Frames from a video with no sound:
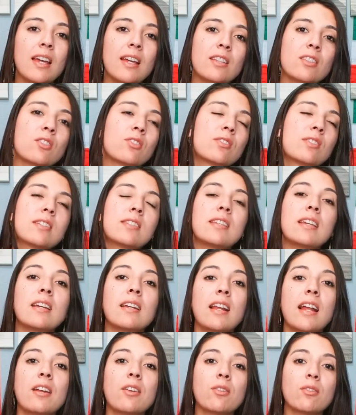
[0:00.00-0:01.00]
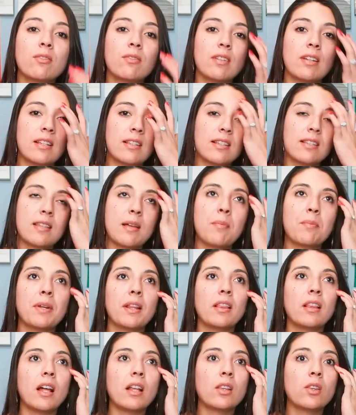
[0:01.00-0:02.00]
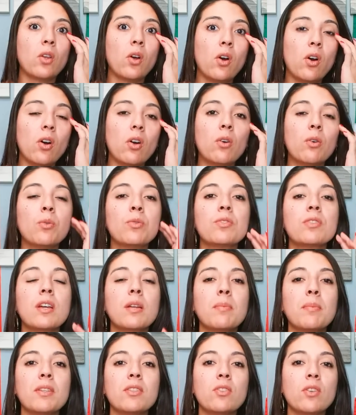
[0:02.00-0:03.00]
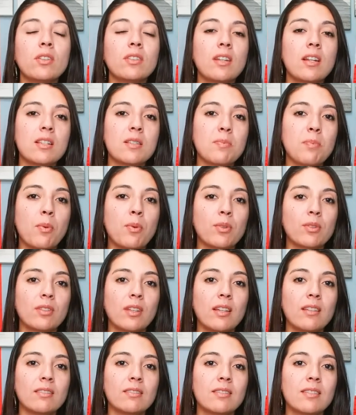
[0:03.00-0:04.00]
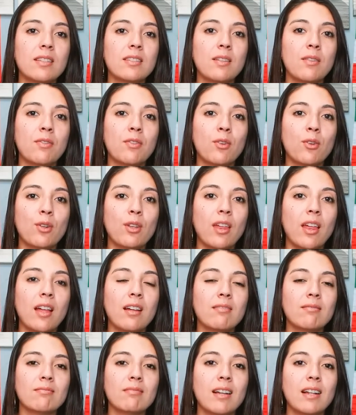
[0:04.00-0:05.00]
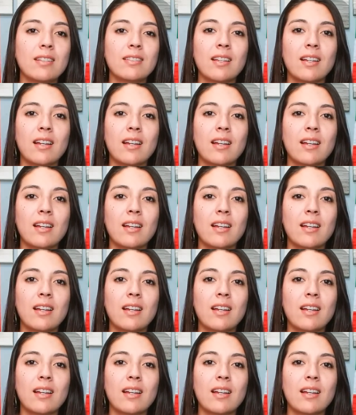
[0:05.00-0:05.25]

Entonces sí, claro, les están brindando un servicio de transporte desde Florida hasta